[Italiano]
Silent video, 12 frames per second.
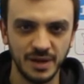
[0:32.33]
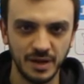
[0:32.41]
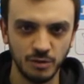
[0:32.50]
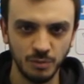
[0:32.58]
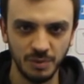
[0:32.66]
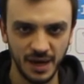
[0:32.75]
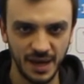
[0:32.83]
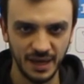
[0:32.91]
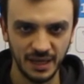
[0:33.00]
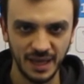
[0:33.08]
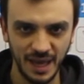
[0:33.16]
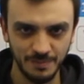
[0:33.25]
recuperare
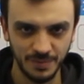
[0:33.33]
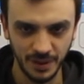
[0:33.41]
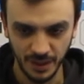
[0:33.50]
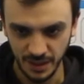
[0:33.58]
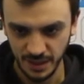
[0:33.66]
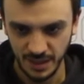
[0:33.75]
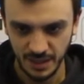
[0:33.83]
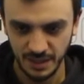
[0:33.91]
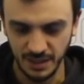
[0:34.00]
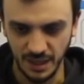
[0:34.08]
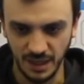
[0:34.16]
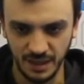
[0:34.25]
il gap
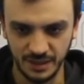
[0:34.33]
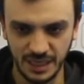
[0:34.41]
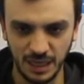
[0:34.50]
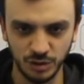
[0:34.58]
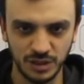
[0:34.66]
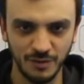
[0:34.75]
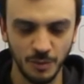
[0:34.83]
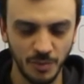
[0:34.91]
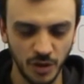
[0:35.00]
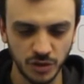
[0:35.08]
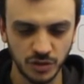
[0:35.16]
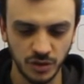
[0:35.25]
uh, dall'ottavo
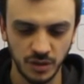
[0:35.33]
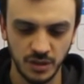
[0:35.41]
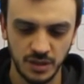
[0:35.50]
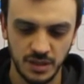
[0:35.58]
posto.